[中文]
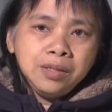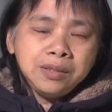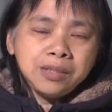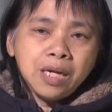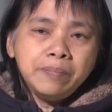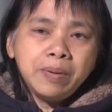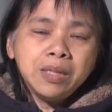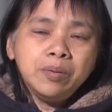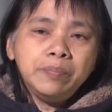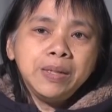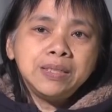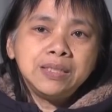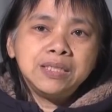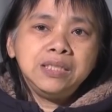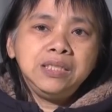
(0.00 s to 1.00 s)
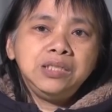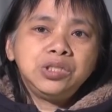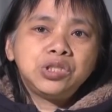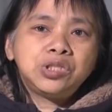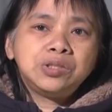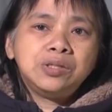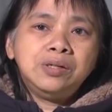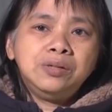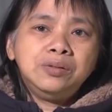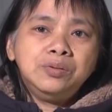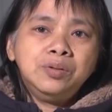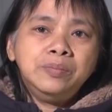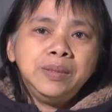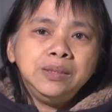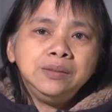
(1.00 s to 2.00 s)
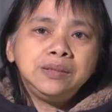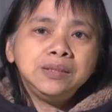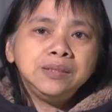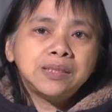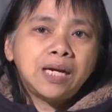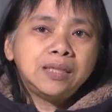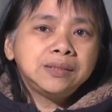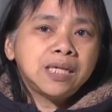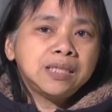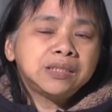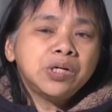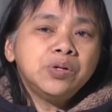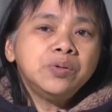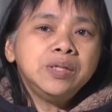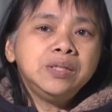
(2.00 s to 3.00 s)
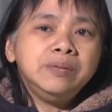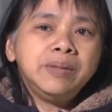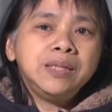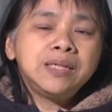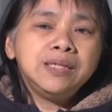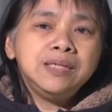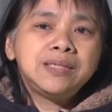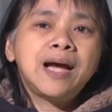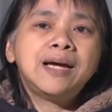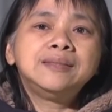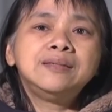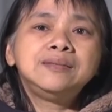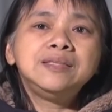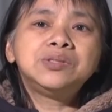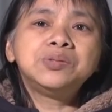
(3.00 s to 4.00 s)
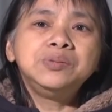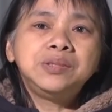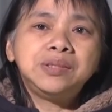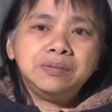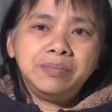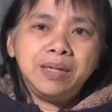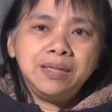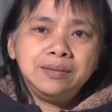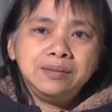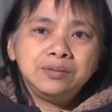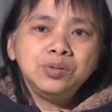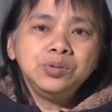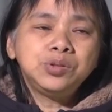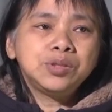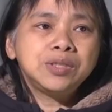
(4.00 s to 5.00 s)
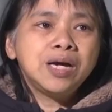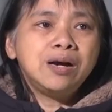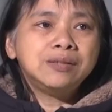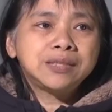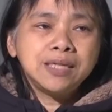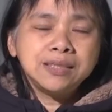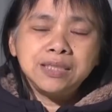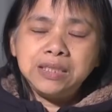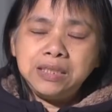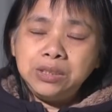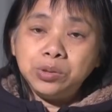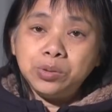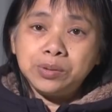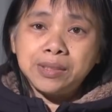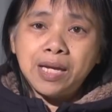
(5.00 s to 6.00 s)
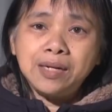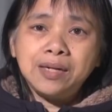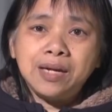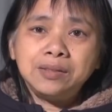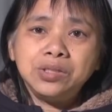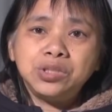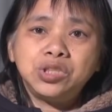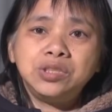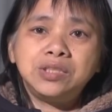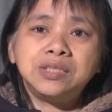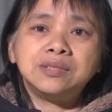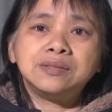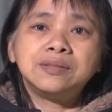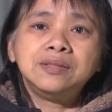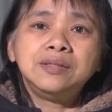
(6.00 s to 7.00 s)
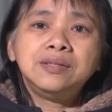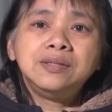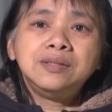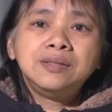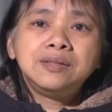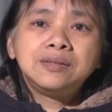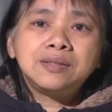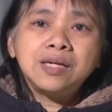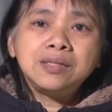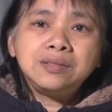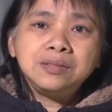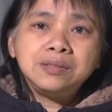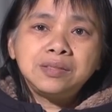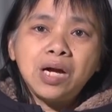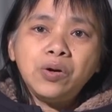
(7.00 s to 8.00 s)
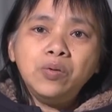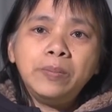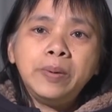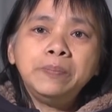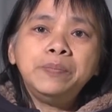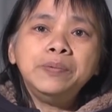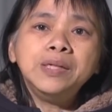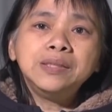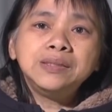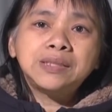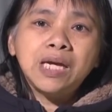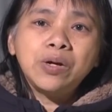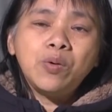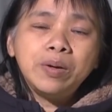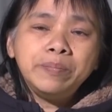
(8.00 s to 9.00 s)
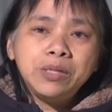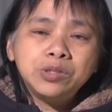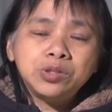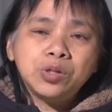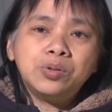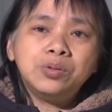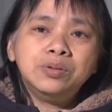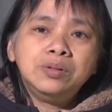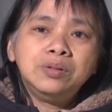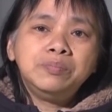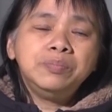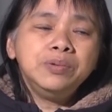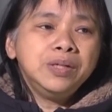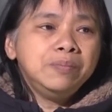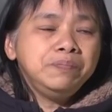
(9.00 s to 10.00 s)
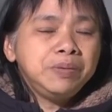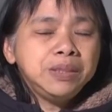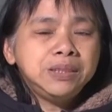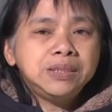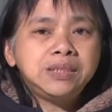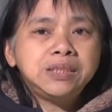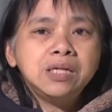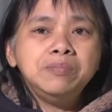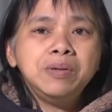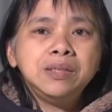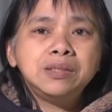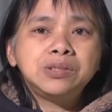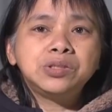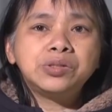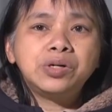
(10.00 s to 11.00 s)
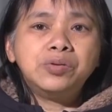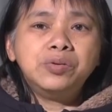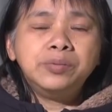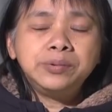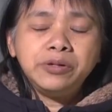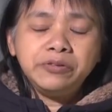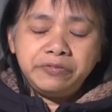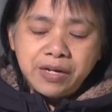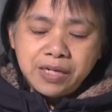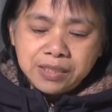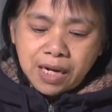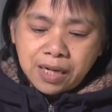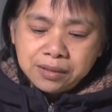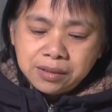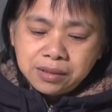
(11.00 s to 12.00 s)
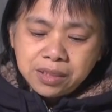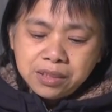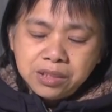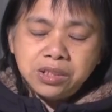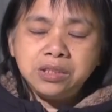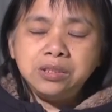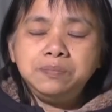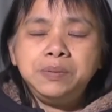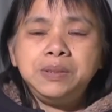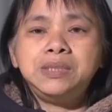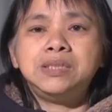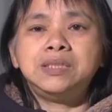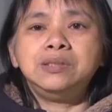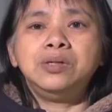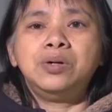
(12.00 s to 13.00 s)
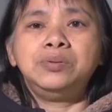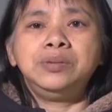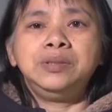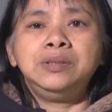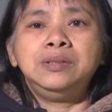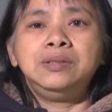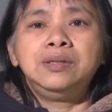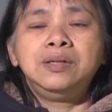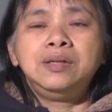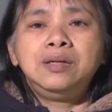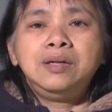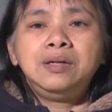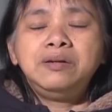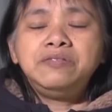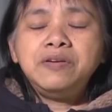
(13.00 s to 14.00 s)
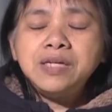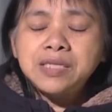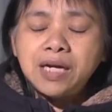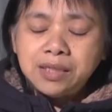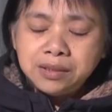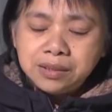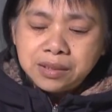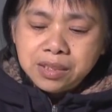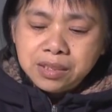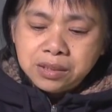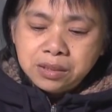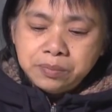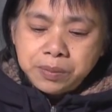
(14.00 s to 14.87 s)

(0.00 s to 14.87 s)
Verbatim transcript: 在没有被隔离的时候，我们经常在教会里面可以看到弟兄姐妹，都觉得好像是理所当然的事情。但是当我们不能在外面走，不能彼此见面的时候，我们就非常珍惜彼此的友谊，非常珍惜